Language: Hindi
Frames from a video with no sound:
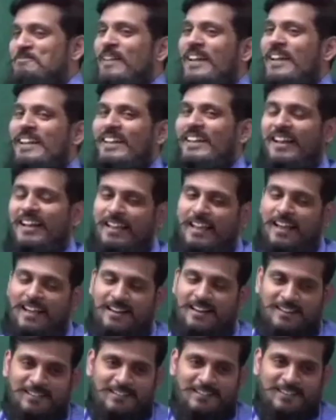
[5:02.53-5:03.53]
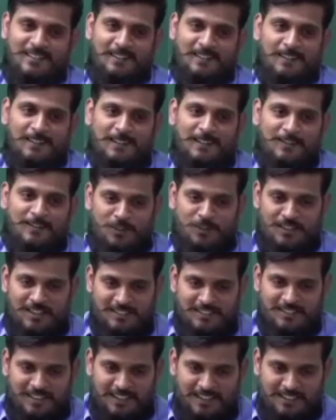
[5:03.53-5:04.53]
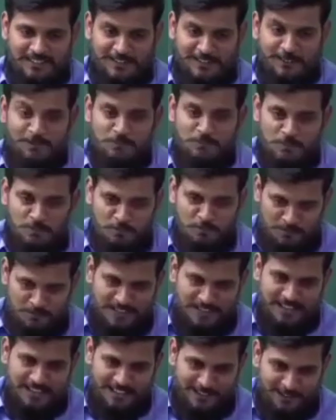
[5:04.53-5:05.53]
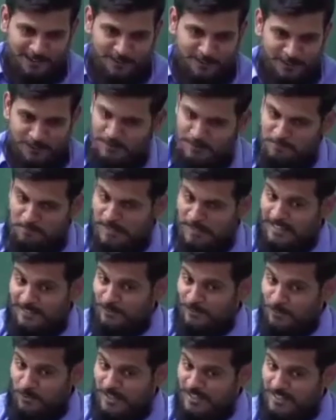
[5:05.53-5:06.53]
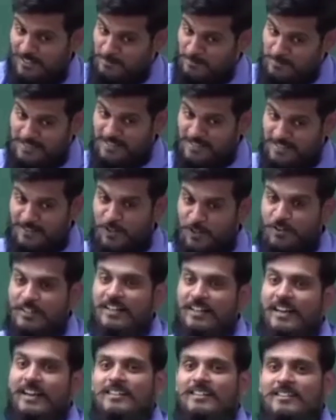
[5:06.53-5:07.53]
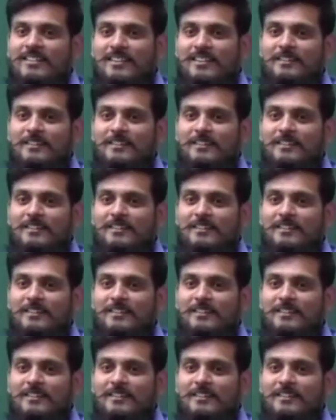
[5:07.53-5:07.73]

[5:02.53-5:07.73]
कहा यार ये कोई गधा ऐसा ना भूल भाल गया हो क्योंकि पढ़ा तो होगा नहीं जब लिख लिया नॉट इन आई जी